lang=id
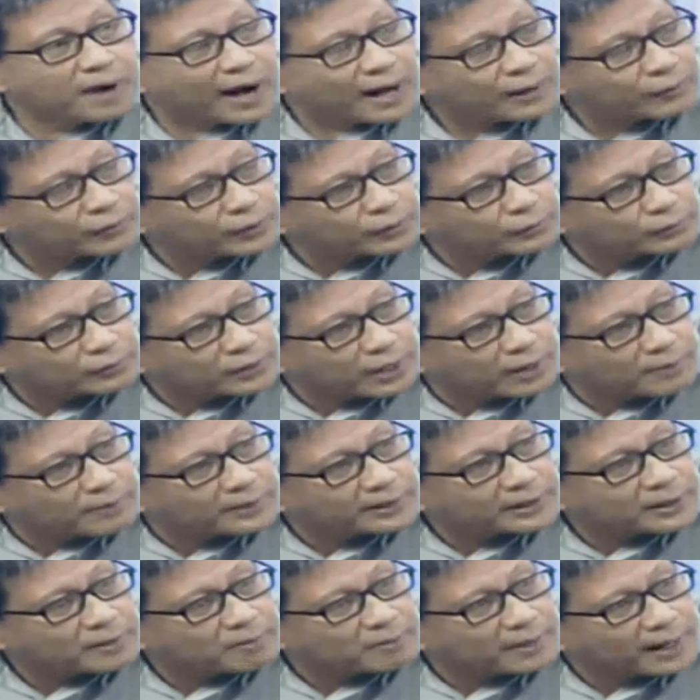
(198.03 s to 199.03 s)
baru itu
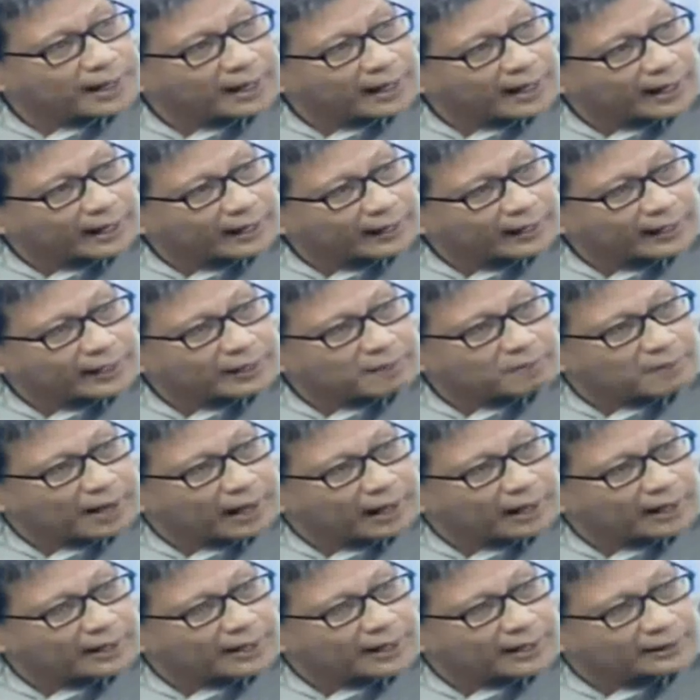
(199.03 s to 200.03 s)
namanya makar karena
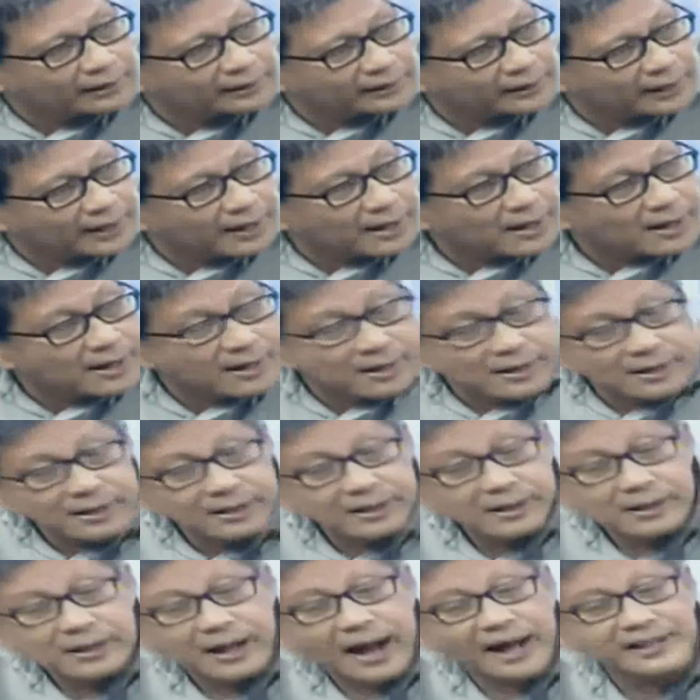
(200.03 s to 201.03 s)
makar artinya
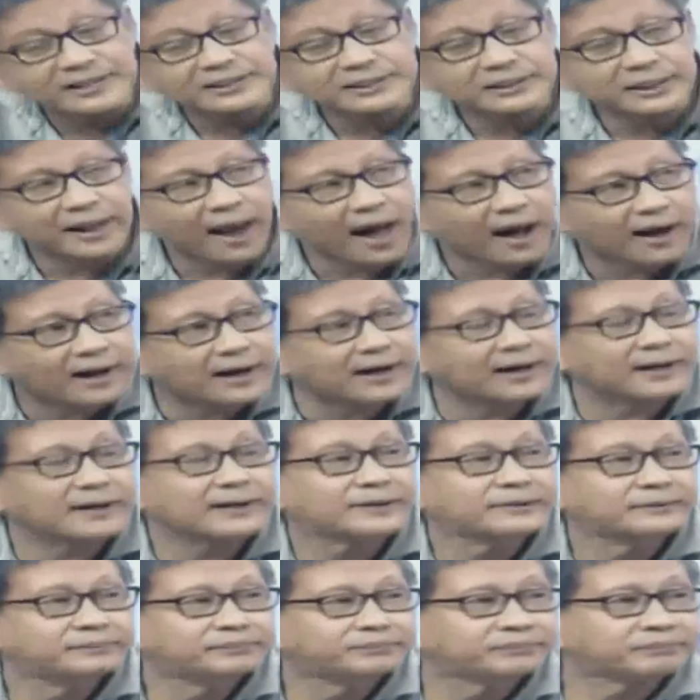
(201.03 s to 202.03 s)
anslah
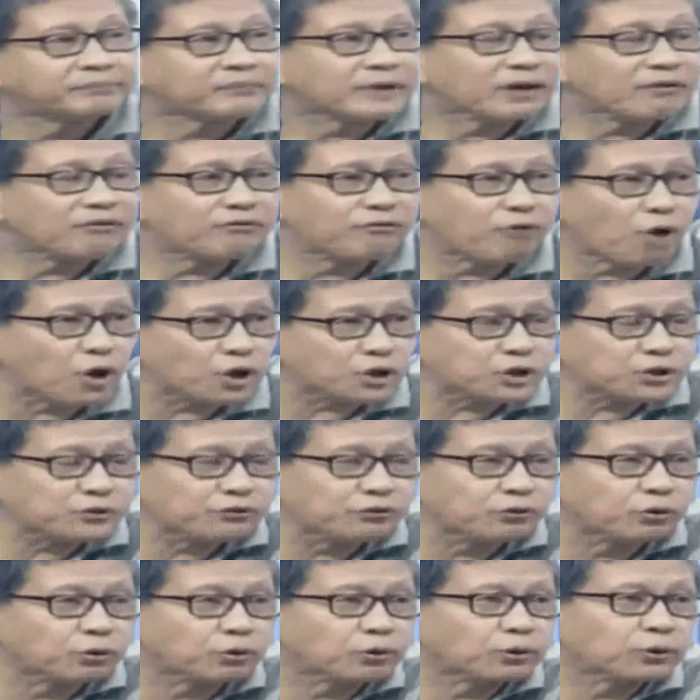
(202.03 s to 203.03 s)

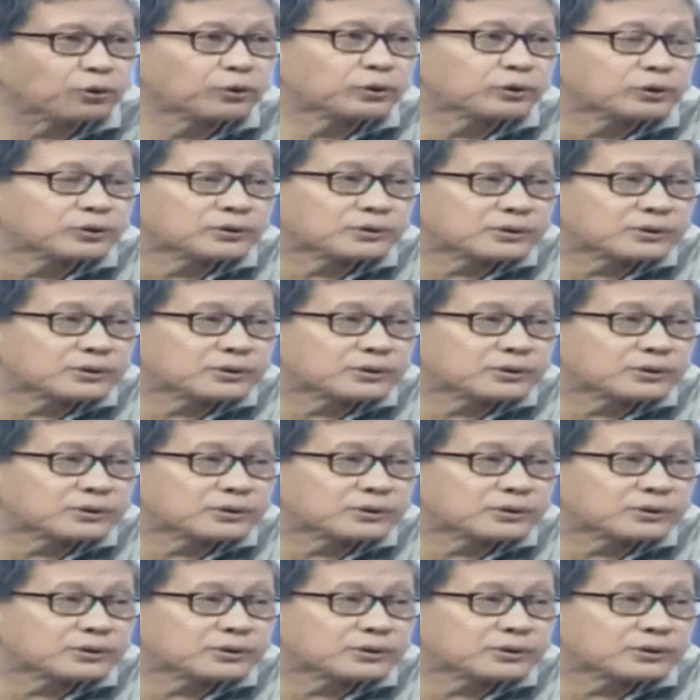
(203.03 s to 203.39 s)
forceful